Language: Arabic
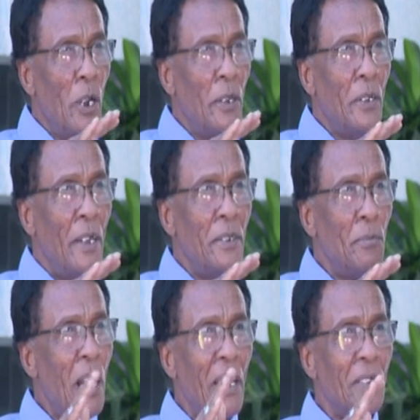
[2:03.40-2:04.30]
يعني
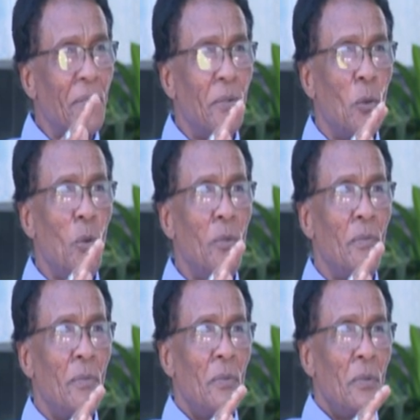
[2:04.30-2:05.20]
ما اعرف اقول
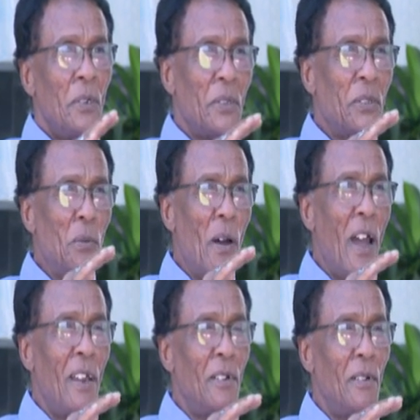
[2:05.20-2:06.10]

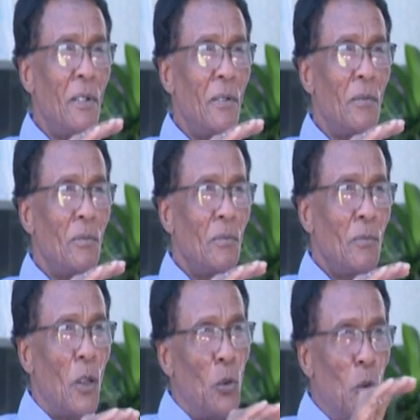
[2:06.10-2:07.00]
احتمال
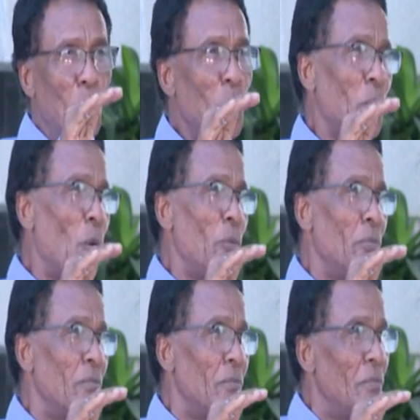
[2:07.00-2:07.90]
العمر
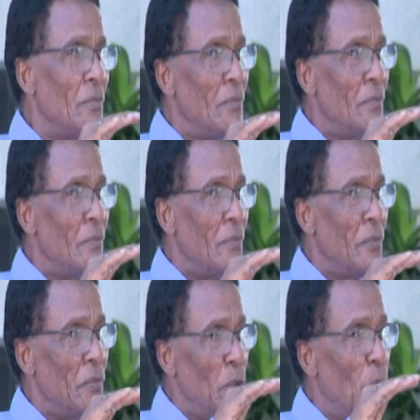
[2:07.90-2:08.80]
يكون مم.
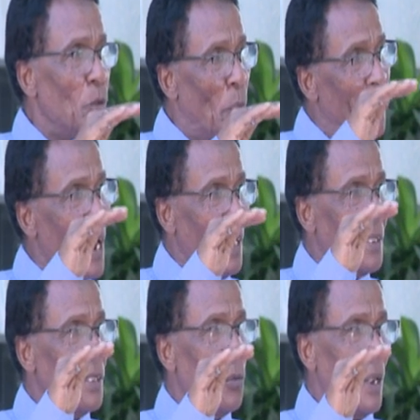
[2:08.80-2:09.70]
عنده مراحل
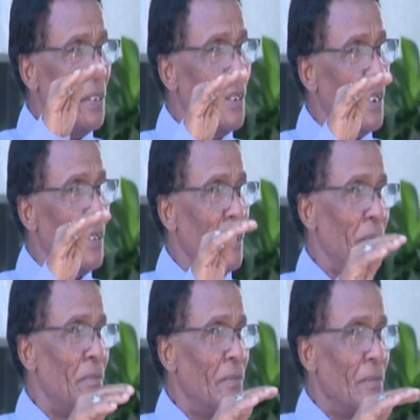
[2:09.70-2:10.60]
كده معينه
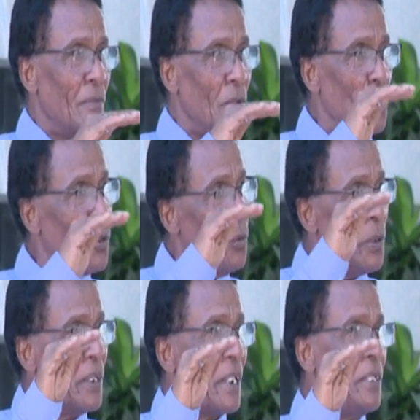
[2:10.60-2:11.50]
نعم الزول
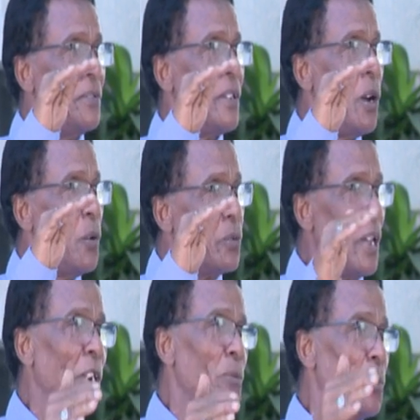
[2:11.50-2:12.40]
ممكن اغني فيها
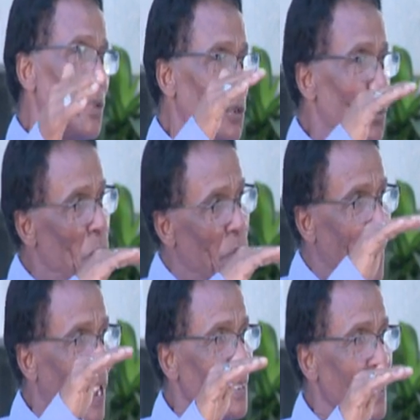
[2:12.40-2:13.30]
وثاني ممكن يكون في
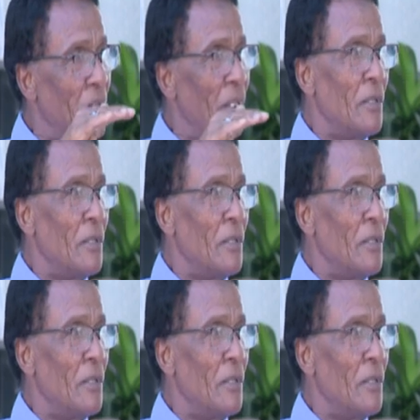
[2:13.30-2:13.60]
حاجه كده